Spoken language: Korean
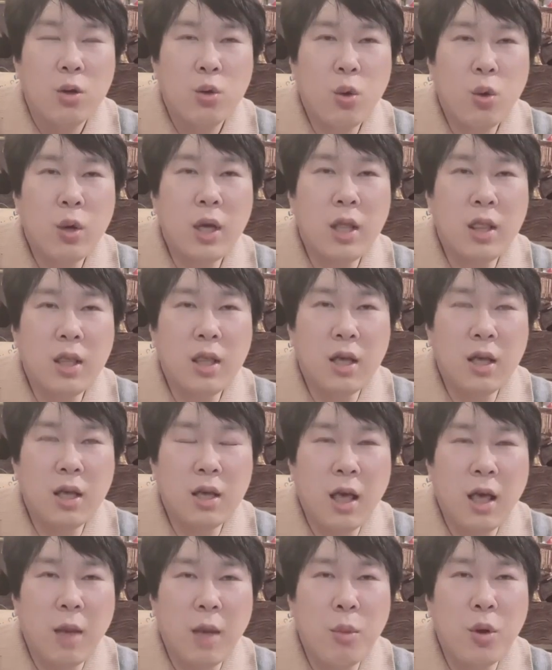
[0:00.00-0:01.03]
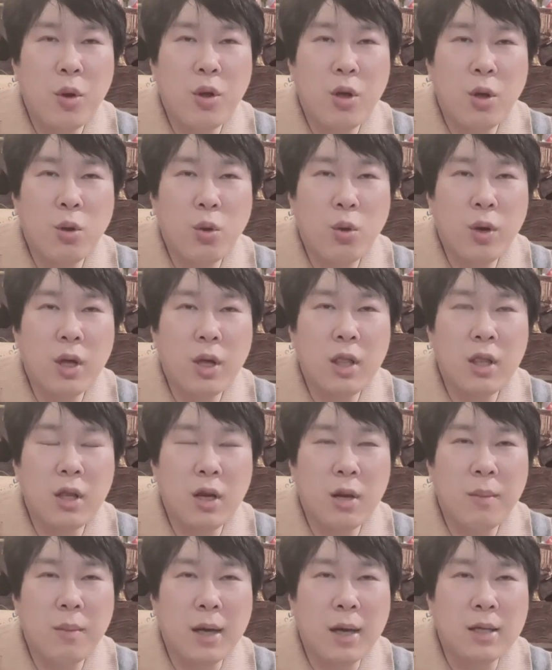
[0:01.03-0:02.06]
토끼띠 개면년
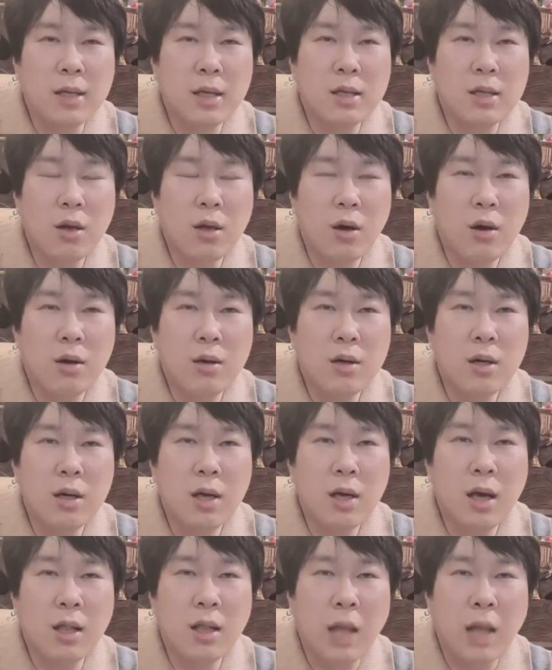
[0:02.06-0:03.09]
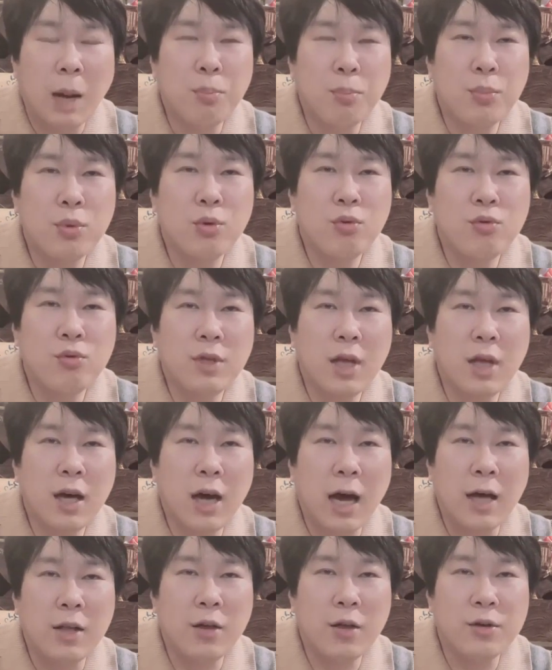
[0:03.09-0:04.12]
토끼띠를 맞아서 그렇게 나쁜
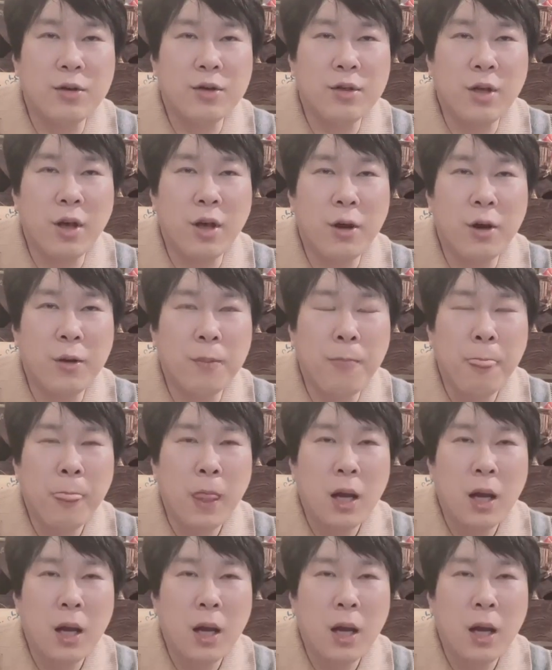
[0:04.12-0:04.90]
운세가 아니었어요.